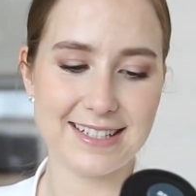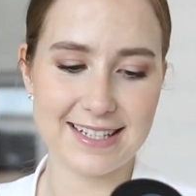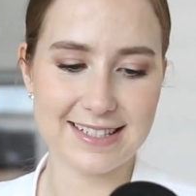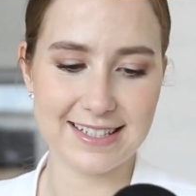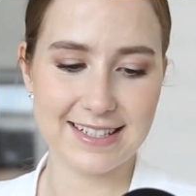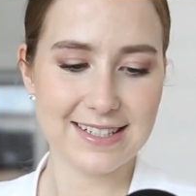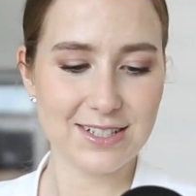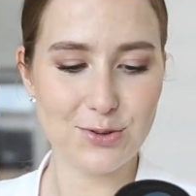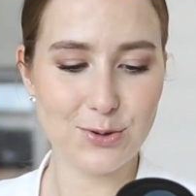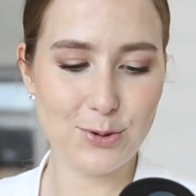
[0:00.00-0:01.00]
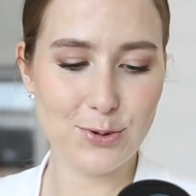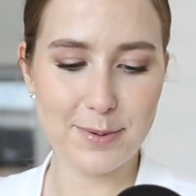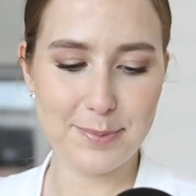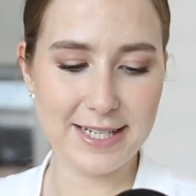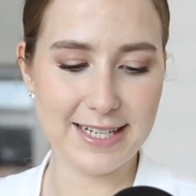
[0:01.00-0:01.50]
Das ist Cocoa
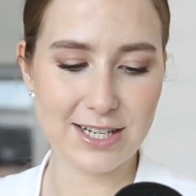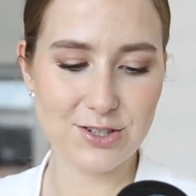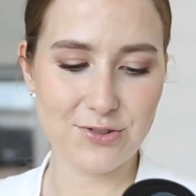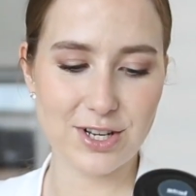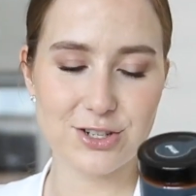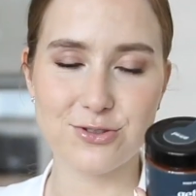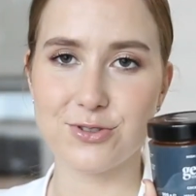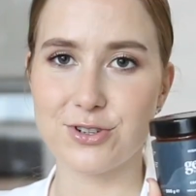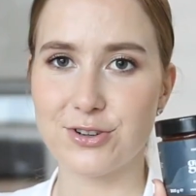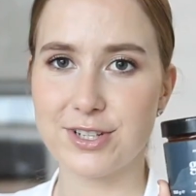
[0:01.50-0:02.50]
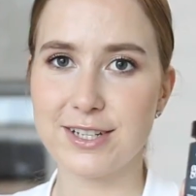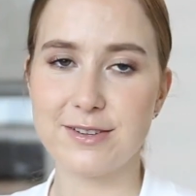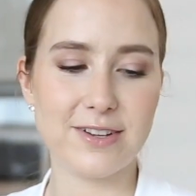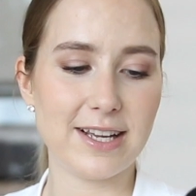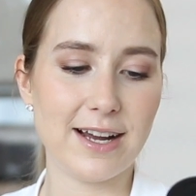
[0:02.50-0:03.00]
Peanut Crunch und auch
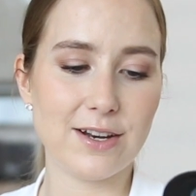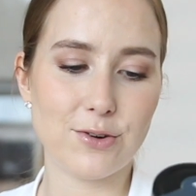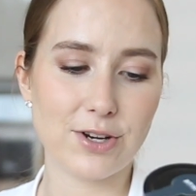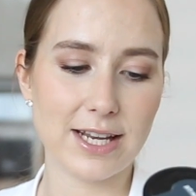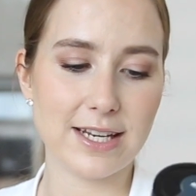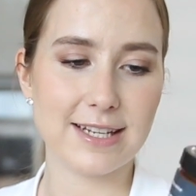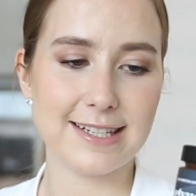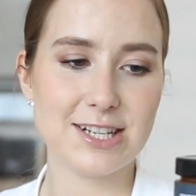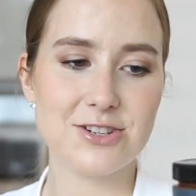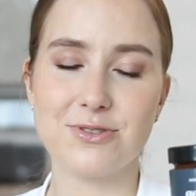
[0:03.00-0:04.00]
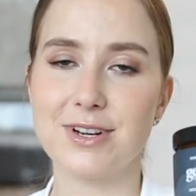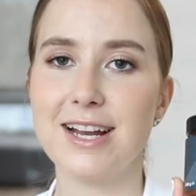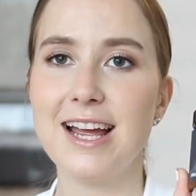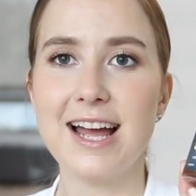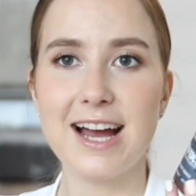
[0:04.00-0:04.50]
hier vegan, organic, natural.
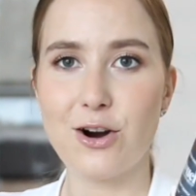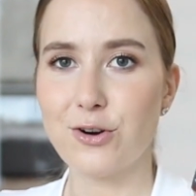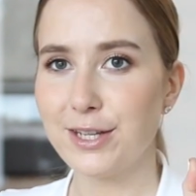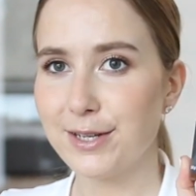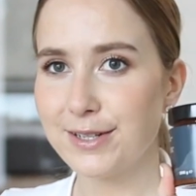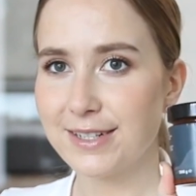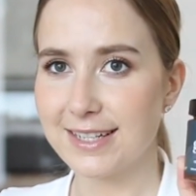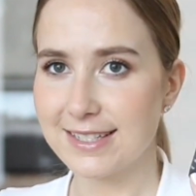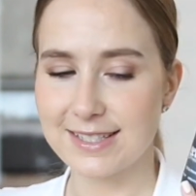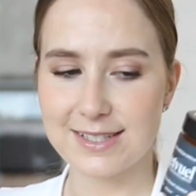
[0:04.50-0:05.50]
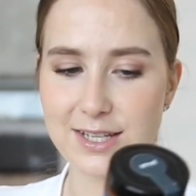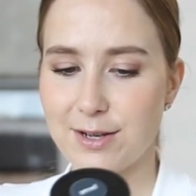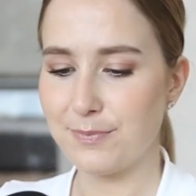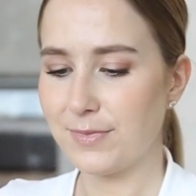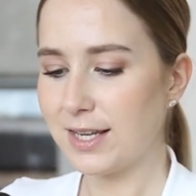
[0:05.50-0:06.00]
Auch hier ist es
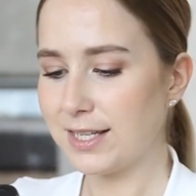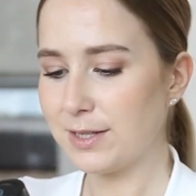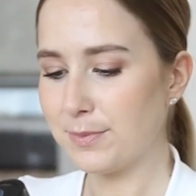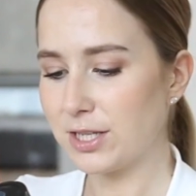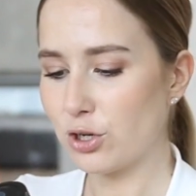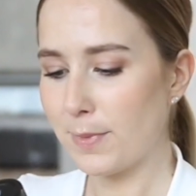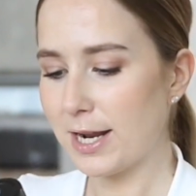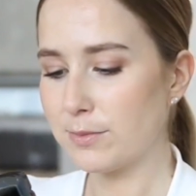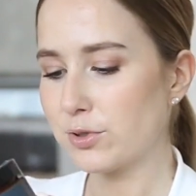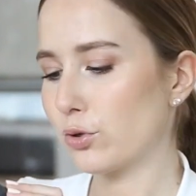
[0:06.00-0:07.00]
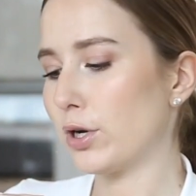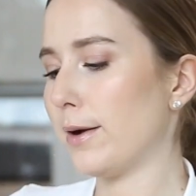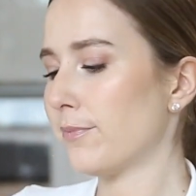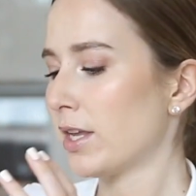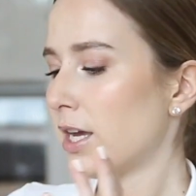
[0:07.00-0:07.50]
ähm, nicht mit normalem
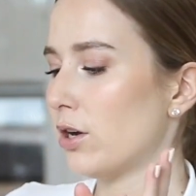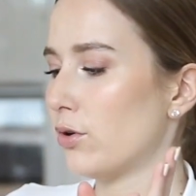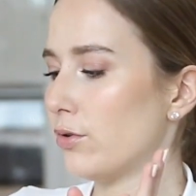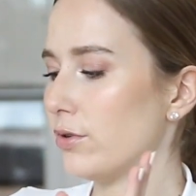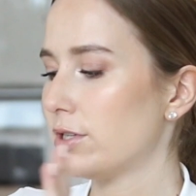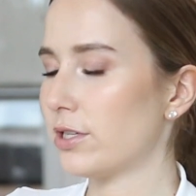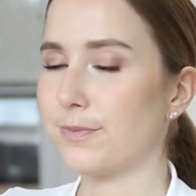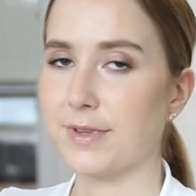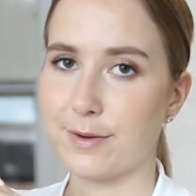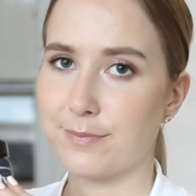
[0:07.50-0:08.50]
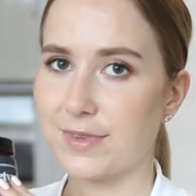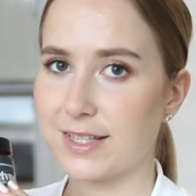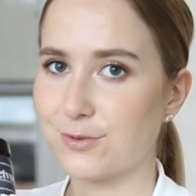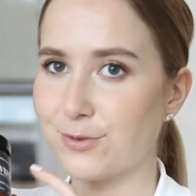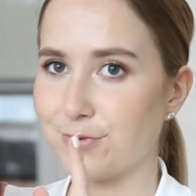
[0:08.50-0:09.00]
Zucker und ja,
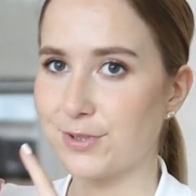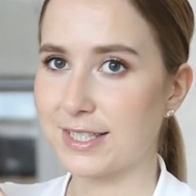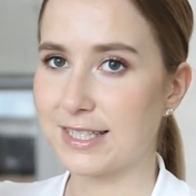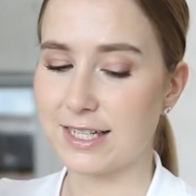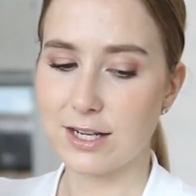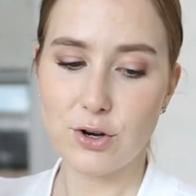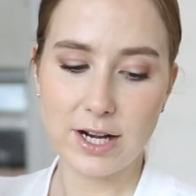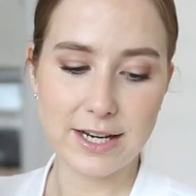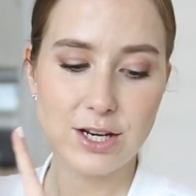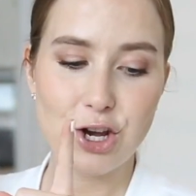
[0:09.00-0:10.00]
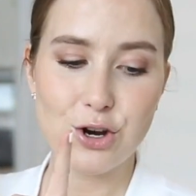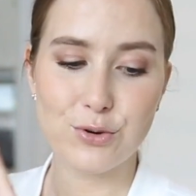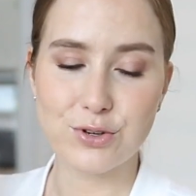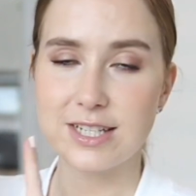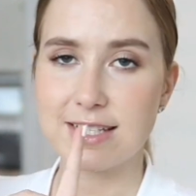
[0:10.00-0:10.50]
das gucken wir uns jetzt gleich auch an
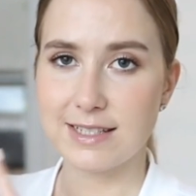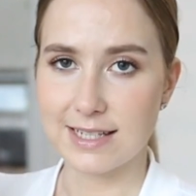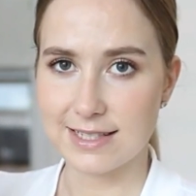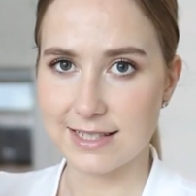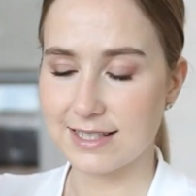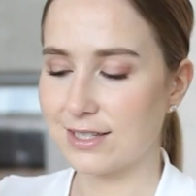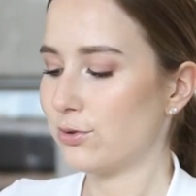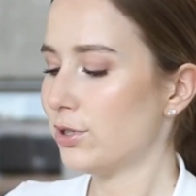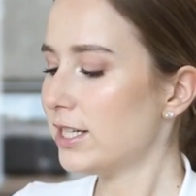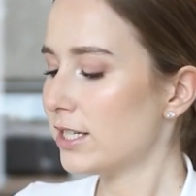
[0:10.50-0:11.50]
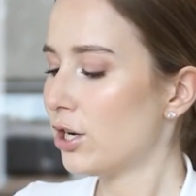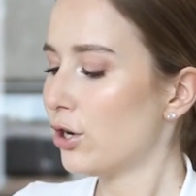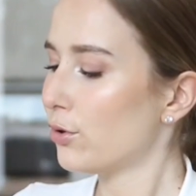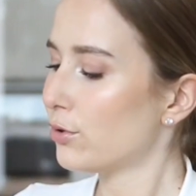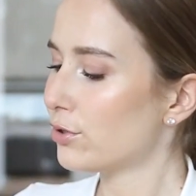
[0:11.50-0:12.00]
und testen das natürlich.
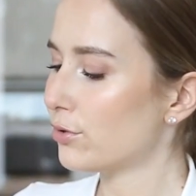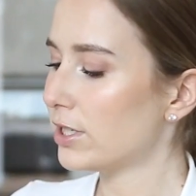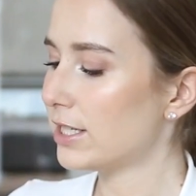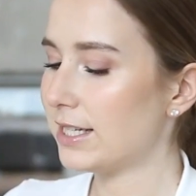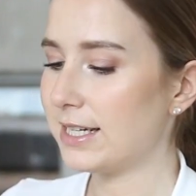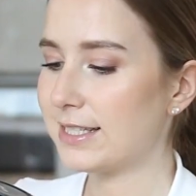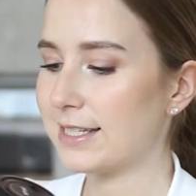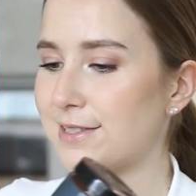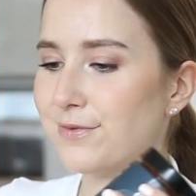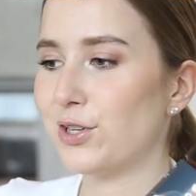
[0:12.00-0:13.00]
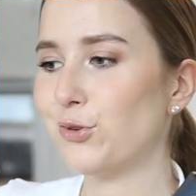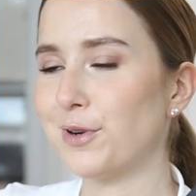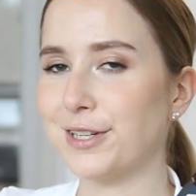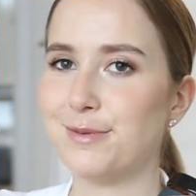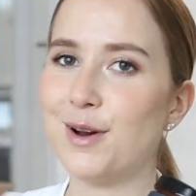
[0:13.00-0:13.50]
Und so ein Taste-Test-Video
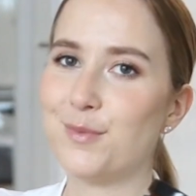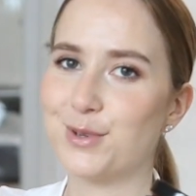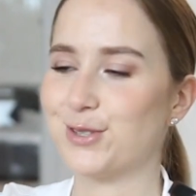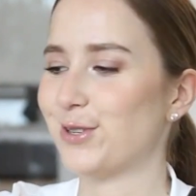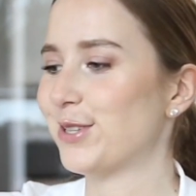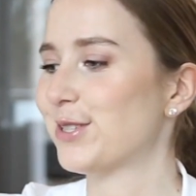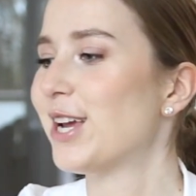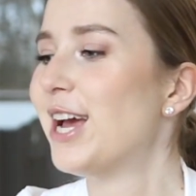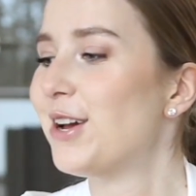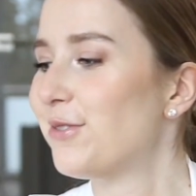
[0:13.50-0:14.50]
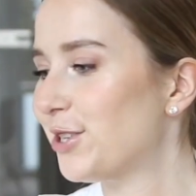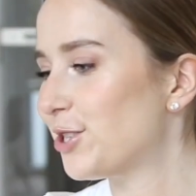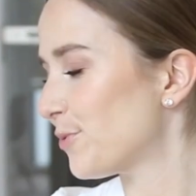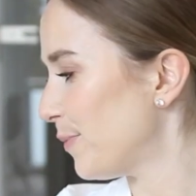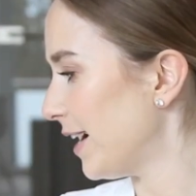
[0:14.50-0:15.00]
macht immer besonders viel
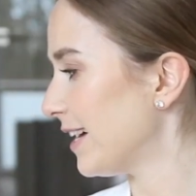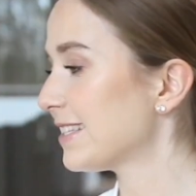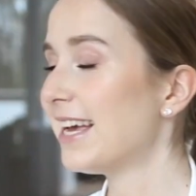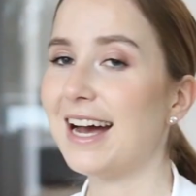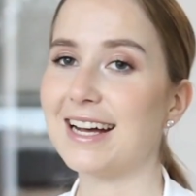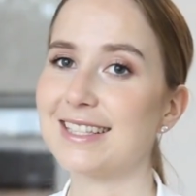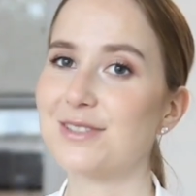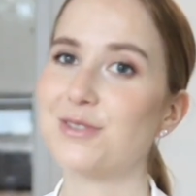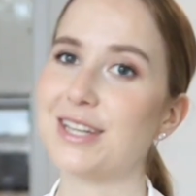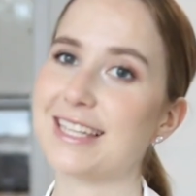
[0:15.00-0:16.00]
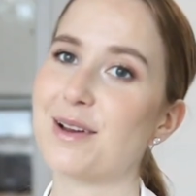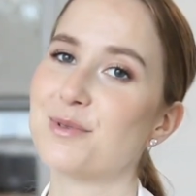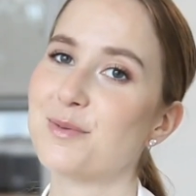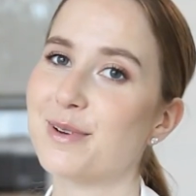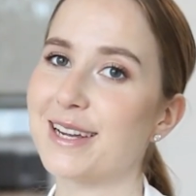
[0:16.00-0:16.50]
Spaß. Ach so, ich habe
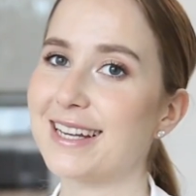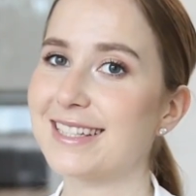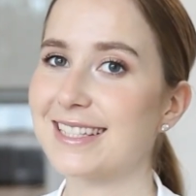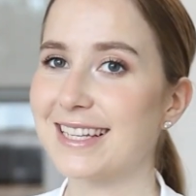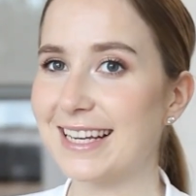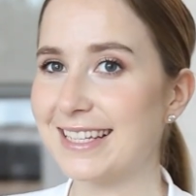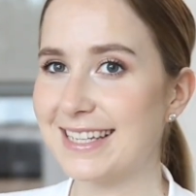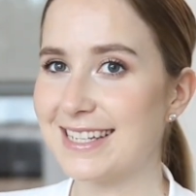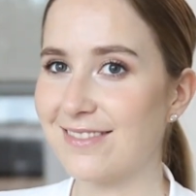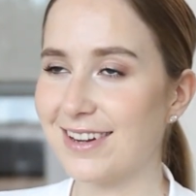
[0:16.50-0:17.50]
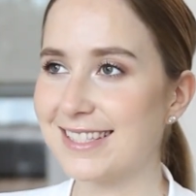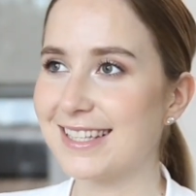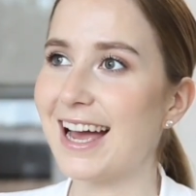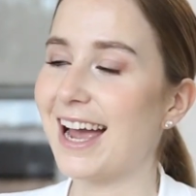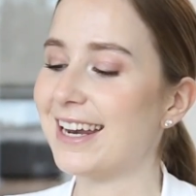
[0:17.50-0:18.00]
übrigens
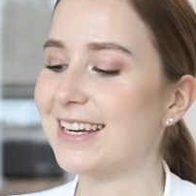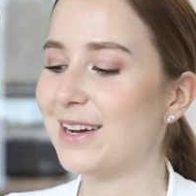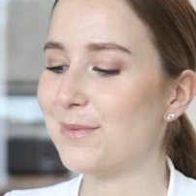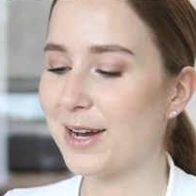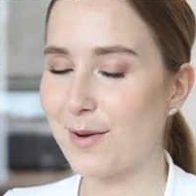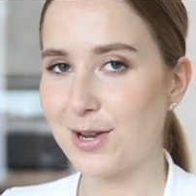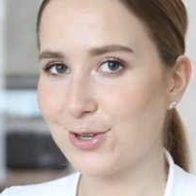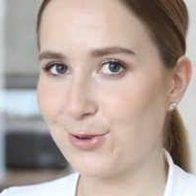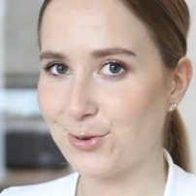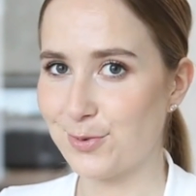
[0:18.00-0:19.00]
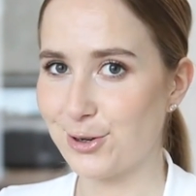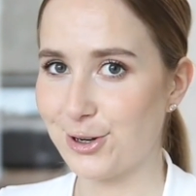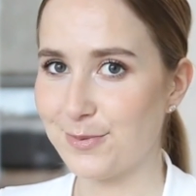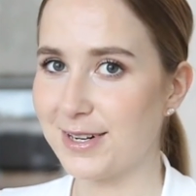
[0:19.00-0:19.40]
netterweise einen ähm, Rabattcode bekommen.